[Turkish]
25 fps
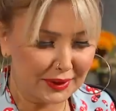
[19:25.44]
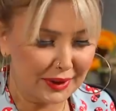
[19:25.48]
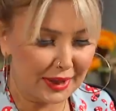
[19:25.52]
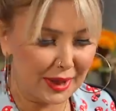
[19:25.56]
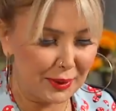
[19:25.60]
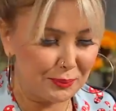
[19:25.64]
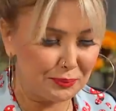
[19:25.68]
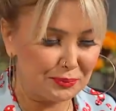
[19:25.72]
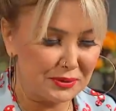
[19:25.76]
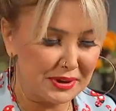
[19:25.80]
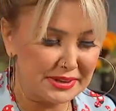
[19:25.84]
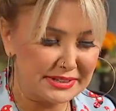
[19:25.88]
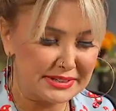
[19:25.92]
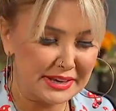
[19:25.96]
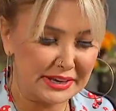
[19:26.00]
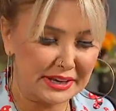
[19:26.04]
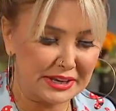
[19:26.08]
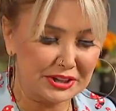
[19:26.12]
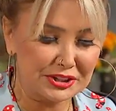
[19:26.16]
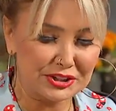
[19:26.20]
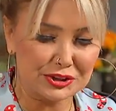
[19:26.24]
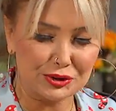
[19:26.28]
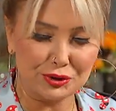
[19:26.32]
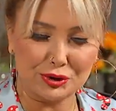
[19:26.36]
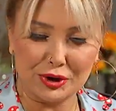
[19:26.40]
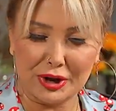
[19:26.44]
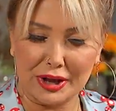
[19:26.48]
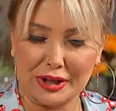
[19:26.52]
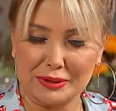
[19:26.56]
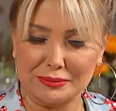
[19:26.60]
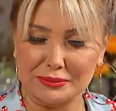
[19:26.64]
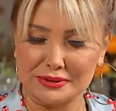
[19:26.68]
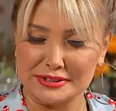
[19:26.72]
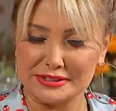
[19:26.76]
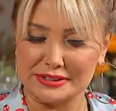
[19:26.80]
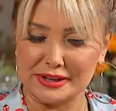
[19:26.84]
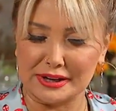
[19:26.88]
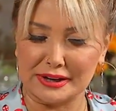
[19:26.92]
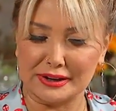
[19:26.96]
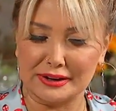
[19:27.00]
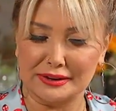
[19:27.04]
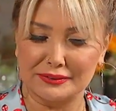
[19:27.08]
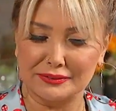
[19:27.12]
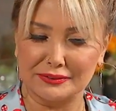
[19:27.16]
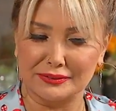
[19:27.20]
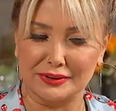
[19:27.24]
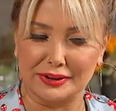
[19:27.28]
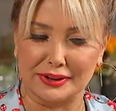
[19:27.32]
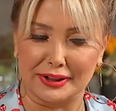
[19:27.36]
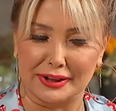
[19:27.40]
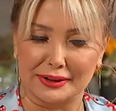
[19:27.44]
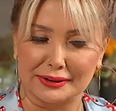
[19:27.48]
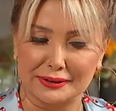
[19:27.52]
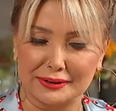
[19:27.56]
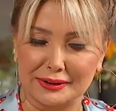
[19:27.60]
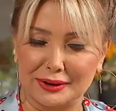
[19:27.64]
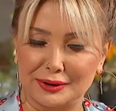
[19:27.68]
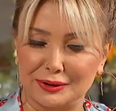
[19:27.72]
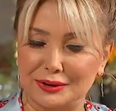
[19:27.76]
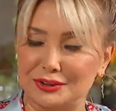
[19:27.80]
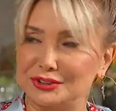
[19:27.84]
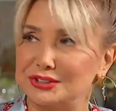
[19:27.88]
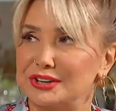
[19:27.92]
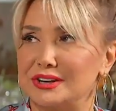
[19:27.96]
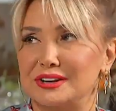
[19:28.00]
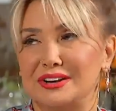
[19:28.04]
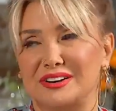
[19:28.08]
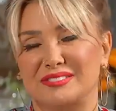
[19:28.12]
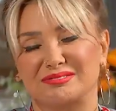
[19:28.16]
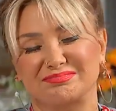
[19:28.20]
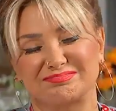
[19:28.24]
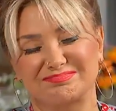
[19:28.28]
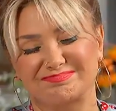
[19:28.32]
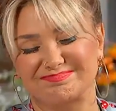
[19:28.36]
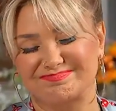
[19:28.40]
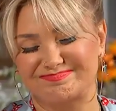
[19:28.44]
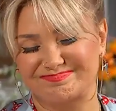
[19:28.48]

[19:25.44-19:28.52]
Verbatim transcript: Hep desek hiç kilo almasak. Yani değil mi? Çok keşke. çok